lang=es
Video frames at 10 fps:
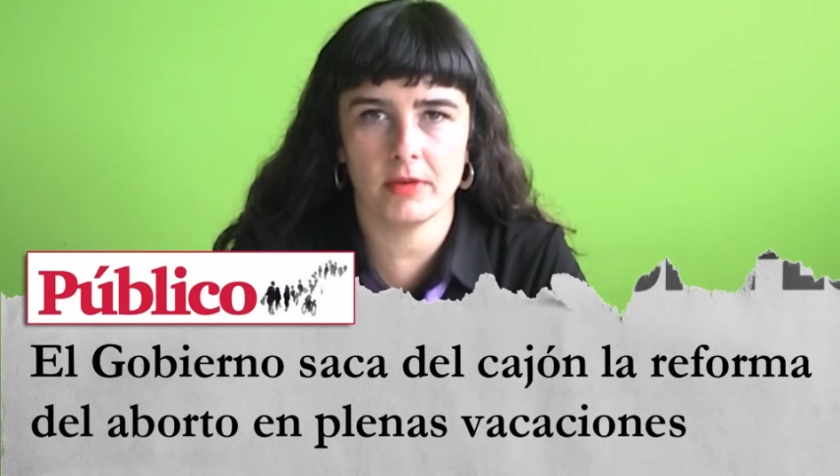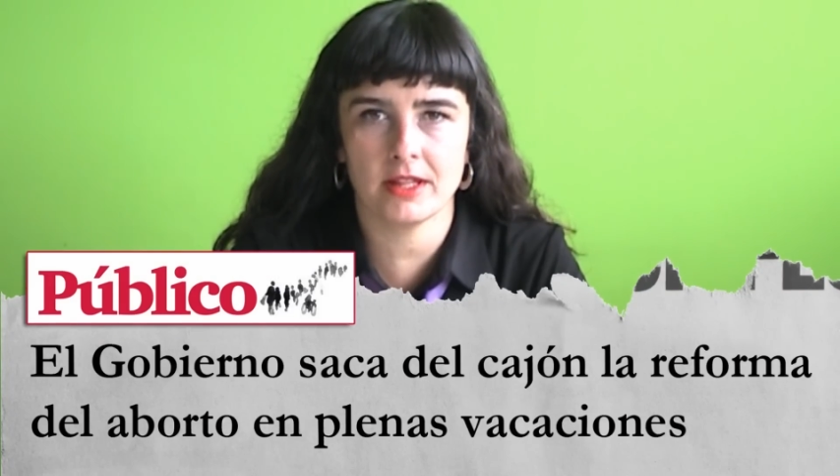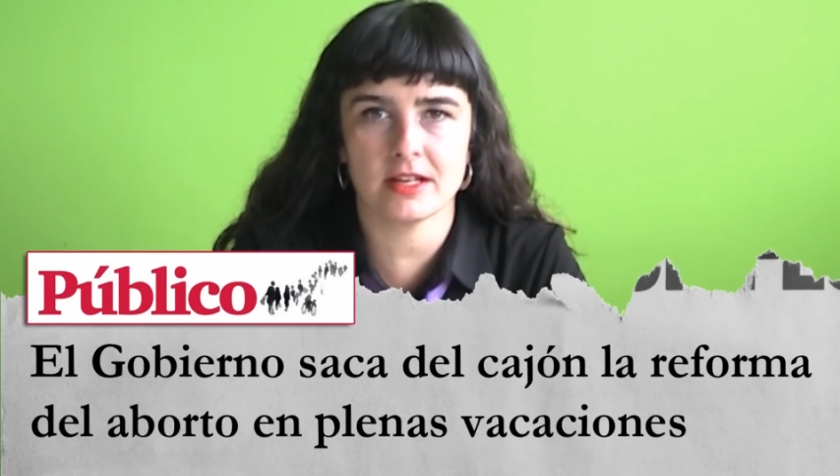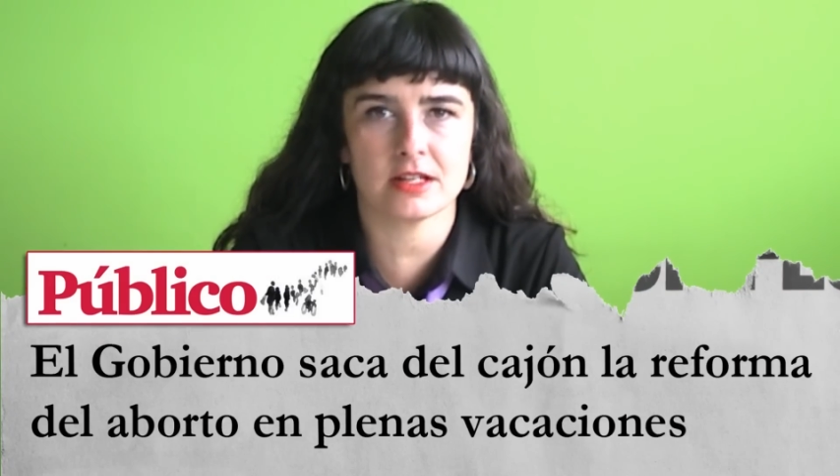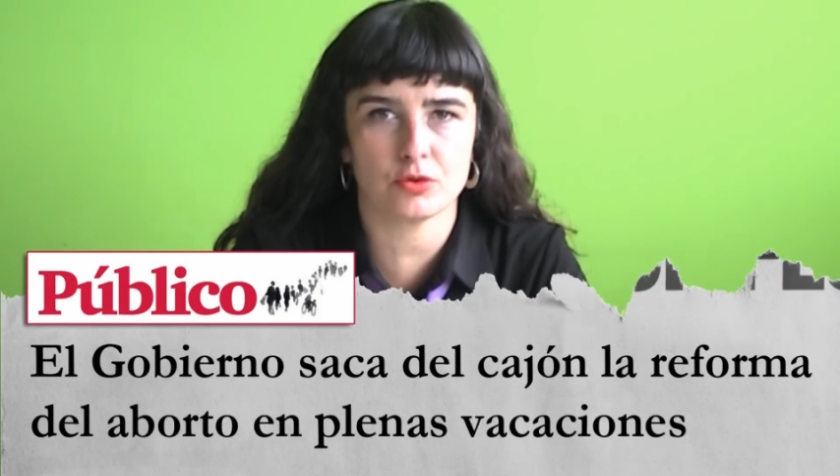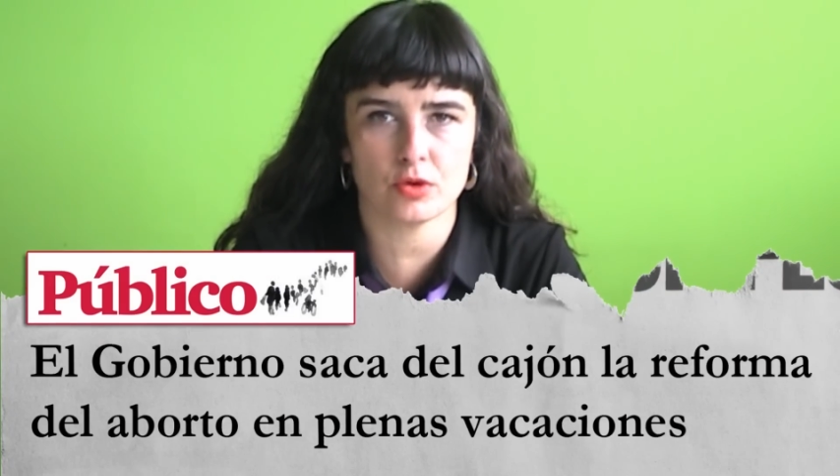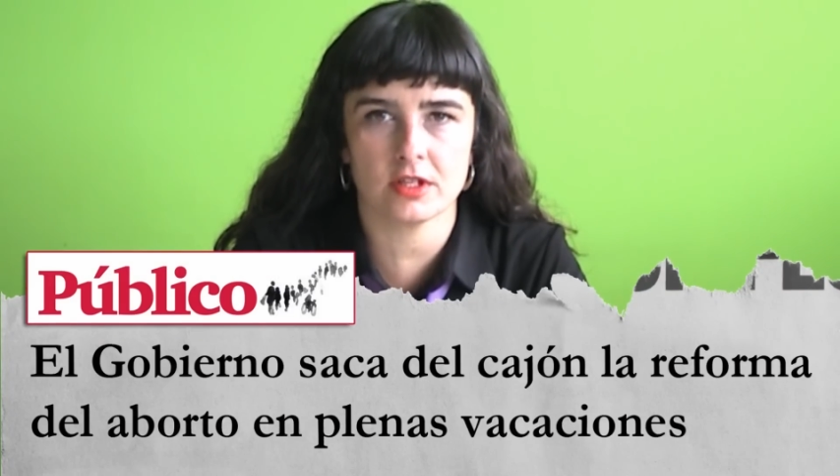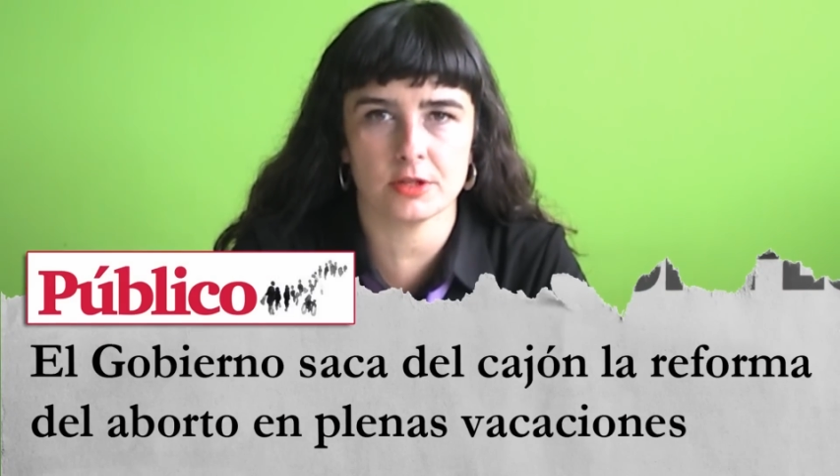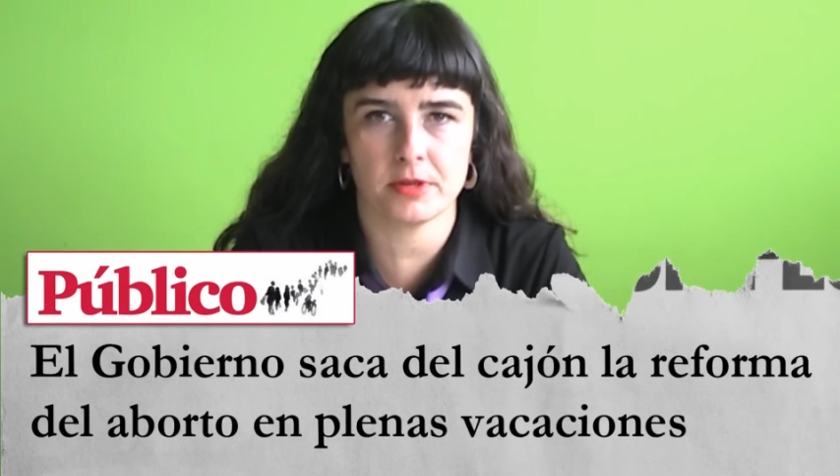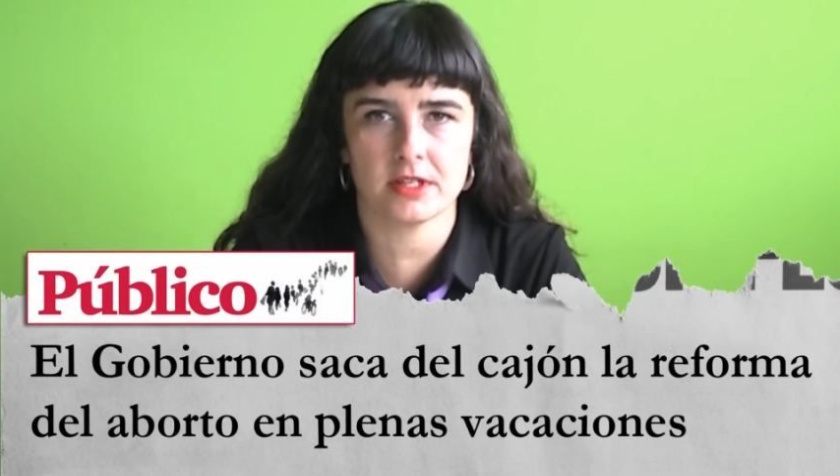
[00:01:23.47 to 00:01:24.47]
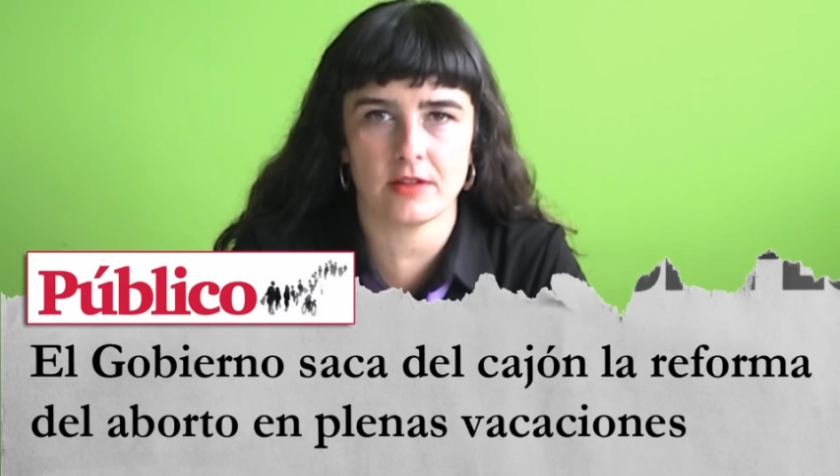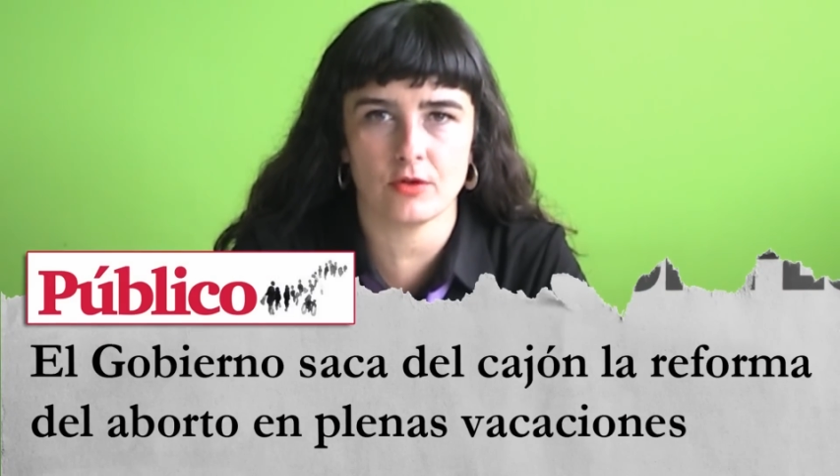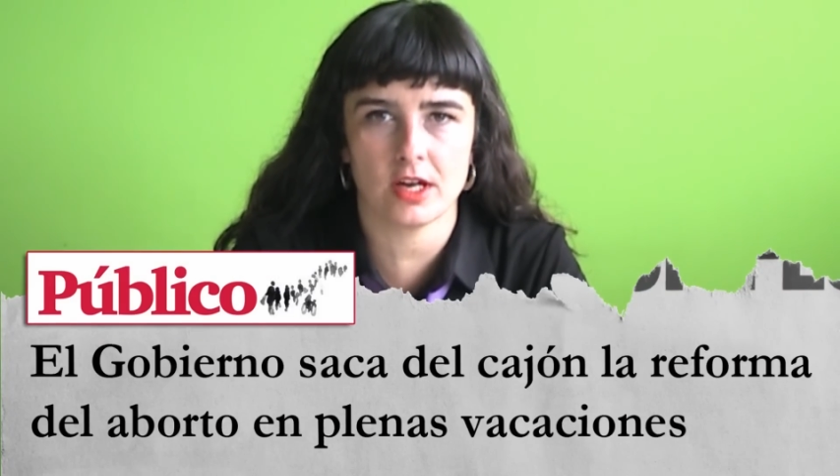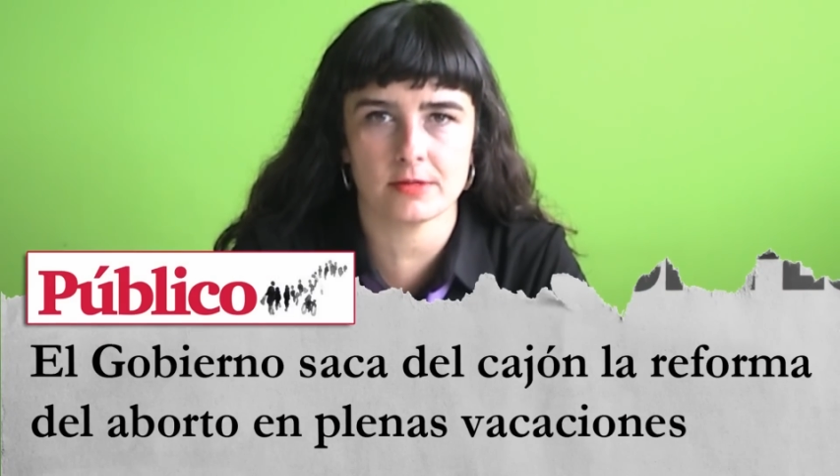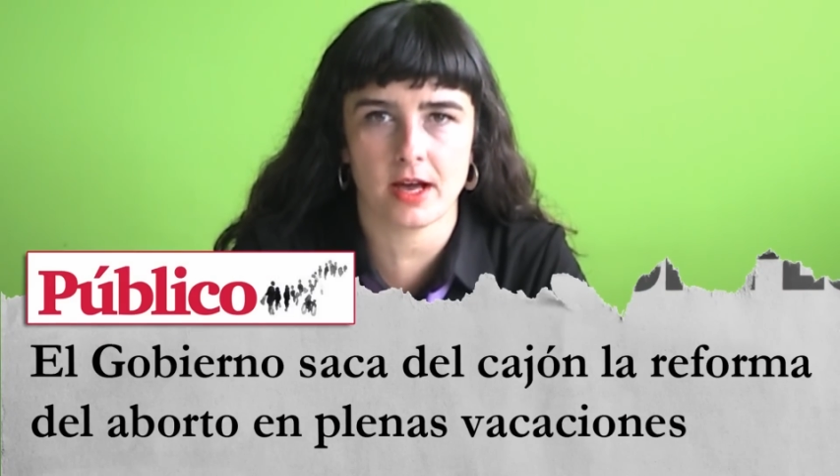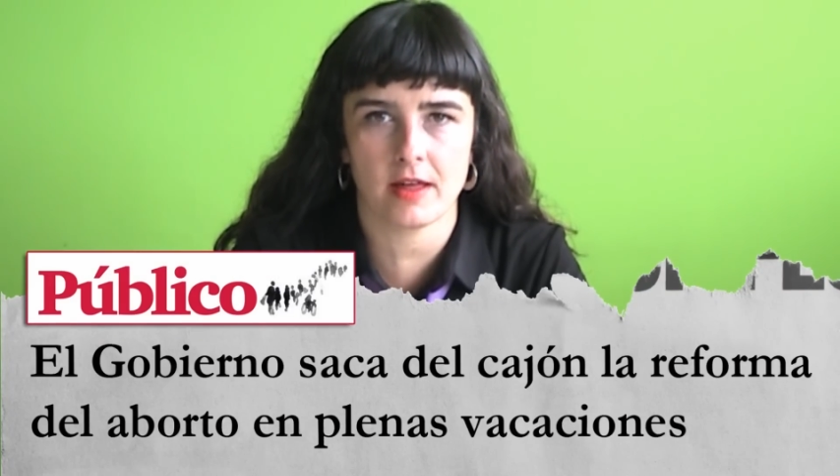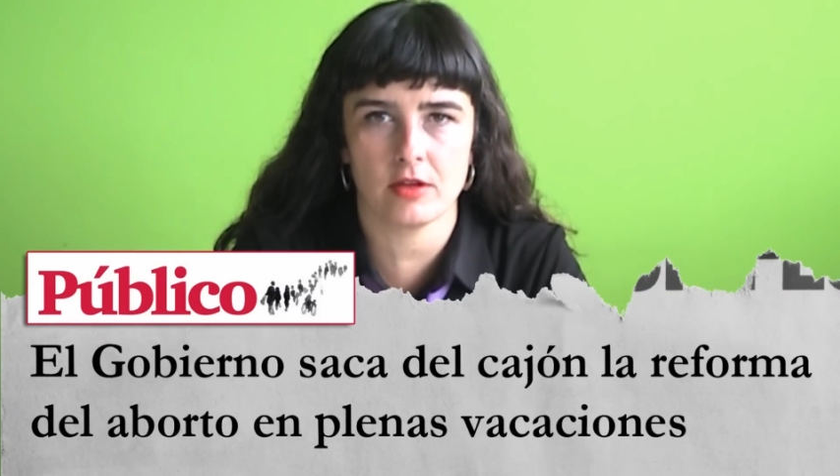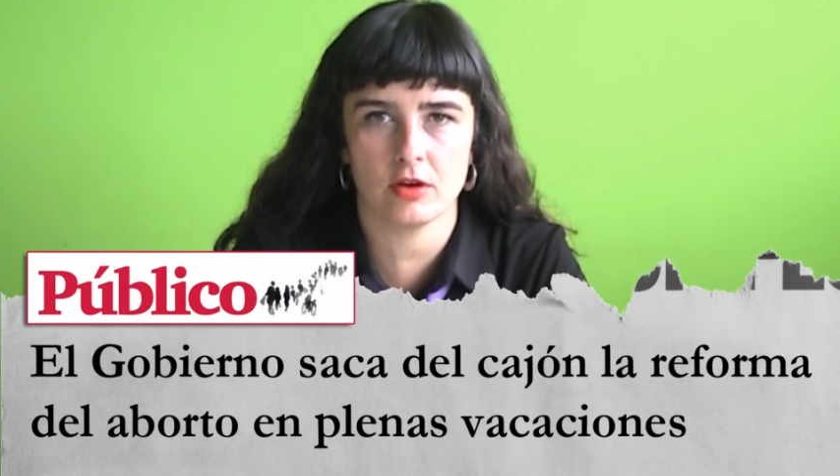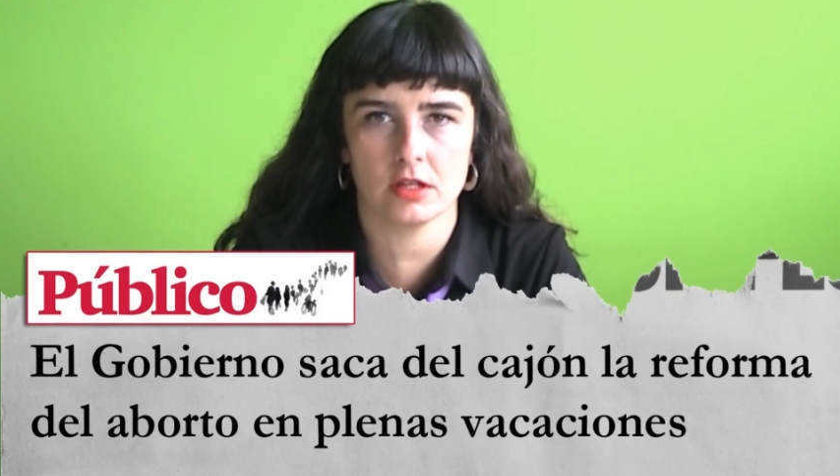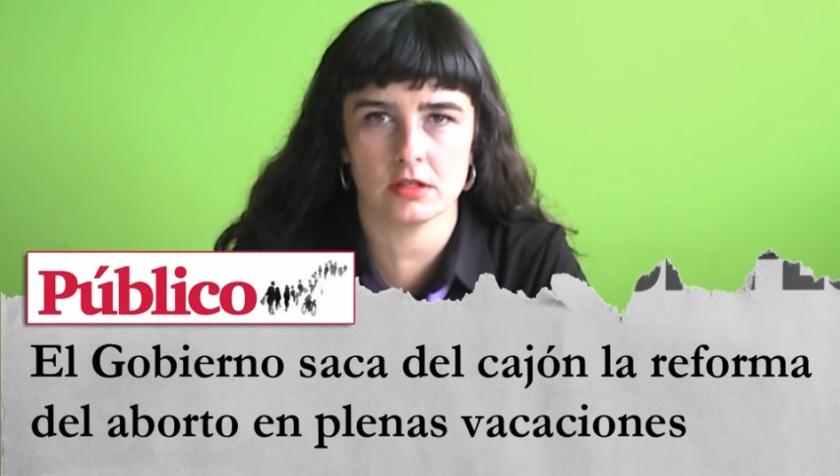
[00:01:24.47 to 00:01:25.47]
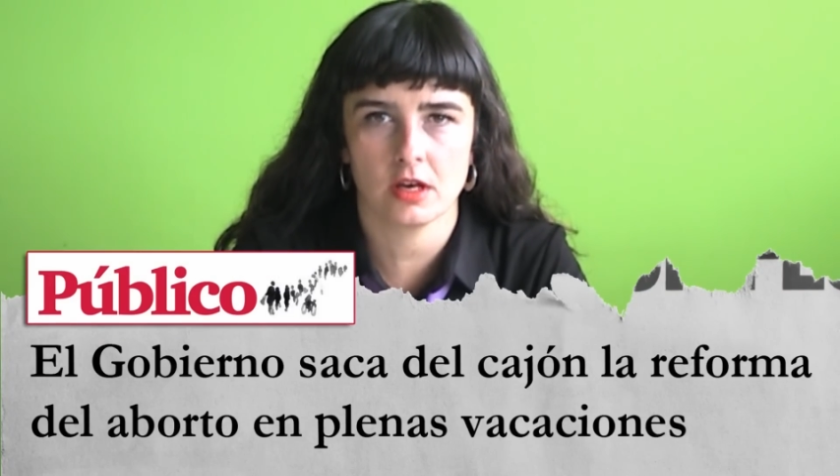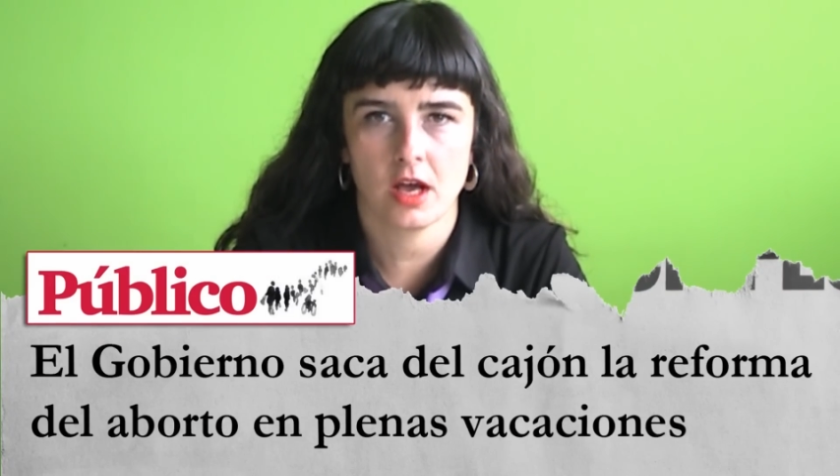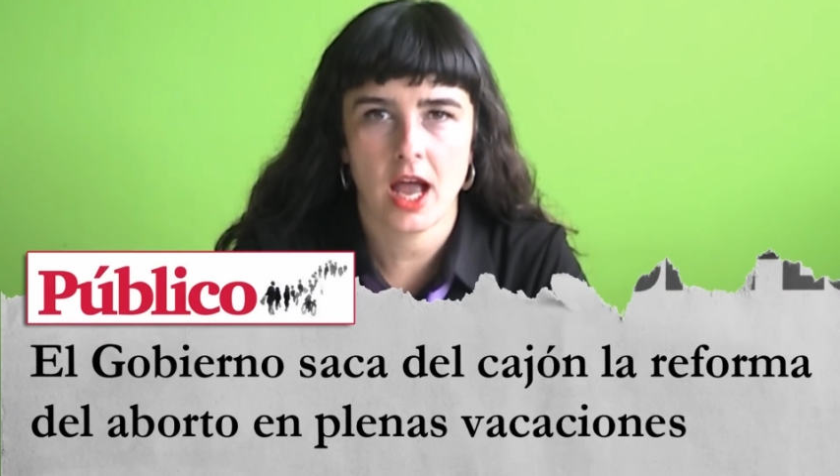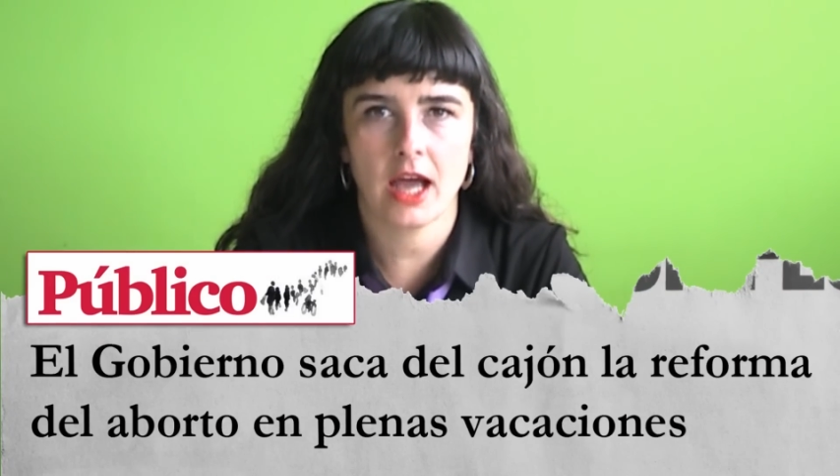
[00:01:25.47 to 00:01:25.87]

mientras tú estés pensando en las vacaciones,